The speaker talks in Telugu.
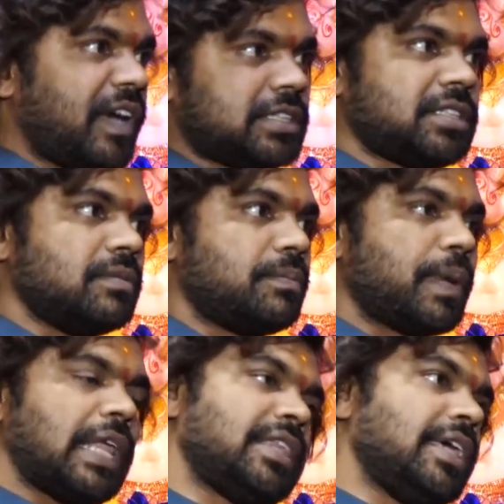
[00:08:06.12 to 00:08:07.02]
ఫస్ట్
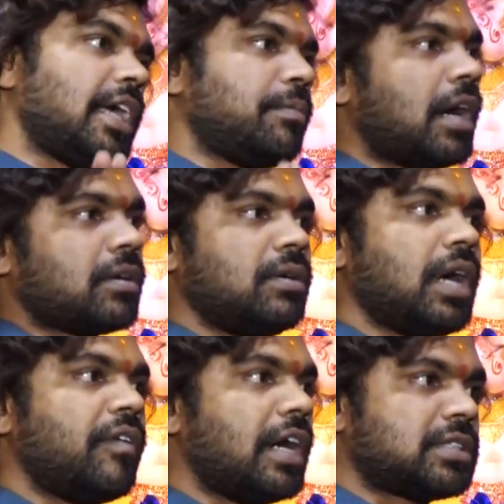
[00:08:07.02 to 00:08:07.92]
ప్రతి ఇయర్ మాకు
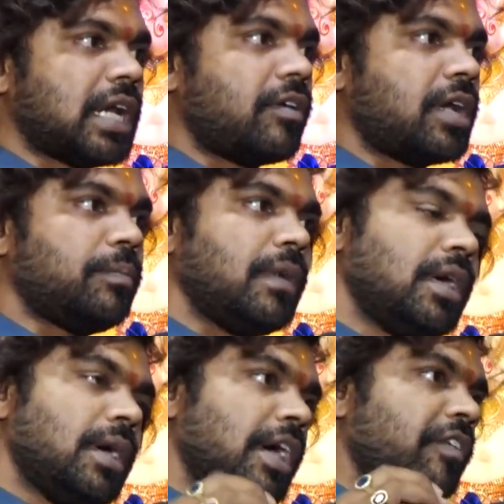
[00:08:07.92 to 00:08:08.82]
అవార్డ్స్ రావడం
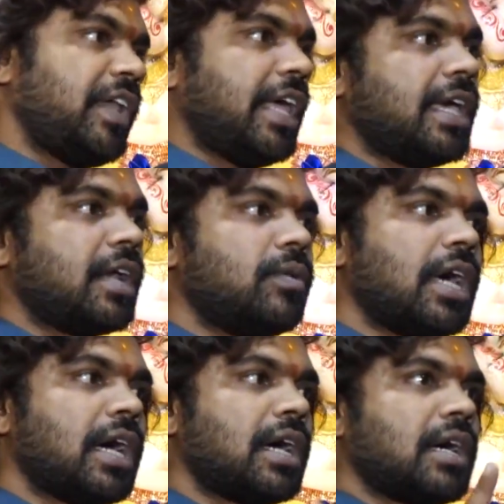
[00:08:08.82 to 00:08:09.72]
ఎవ్రీ ఇయర్ కూడా